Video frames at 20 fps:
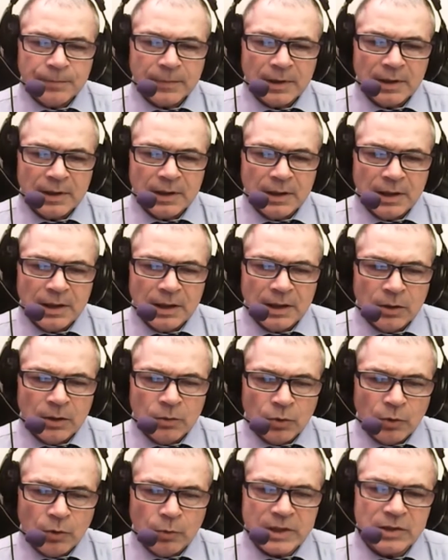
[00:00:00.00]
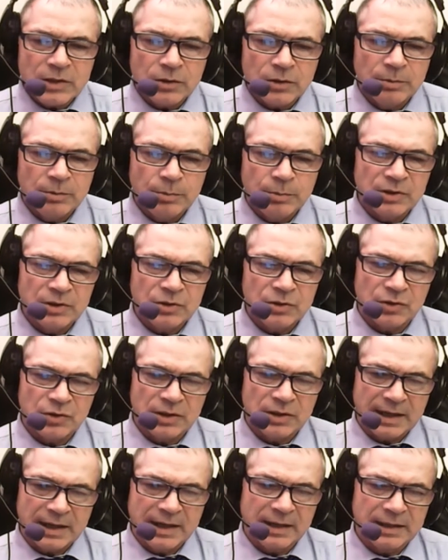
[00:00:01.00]
di questo tipo di
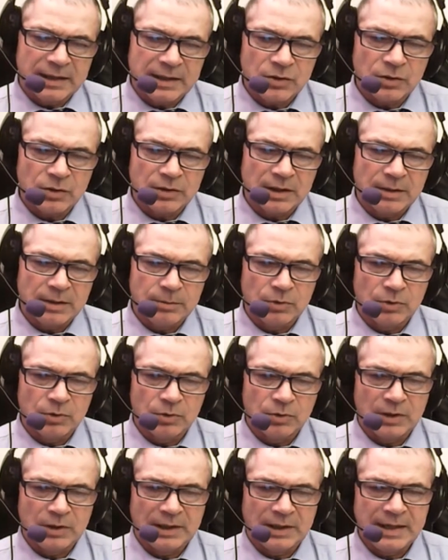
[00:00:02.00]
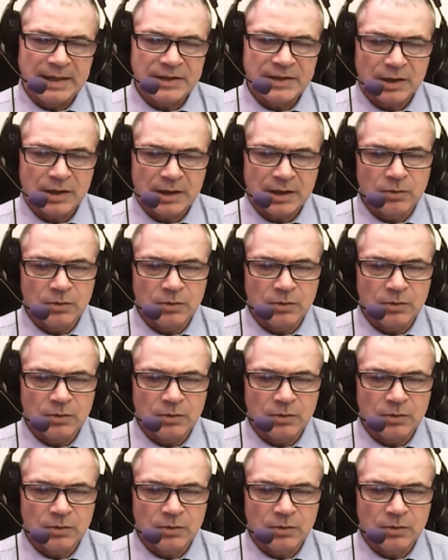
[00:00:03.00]
società che adesso andremo a leggere,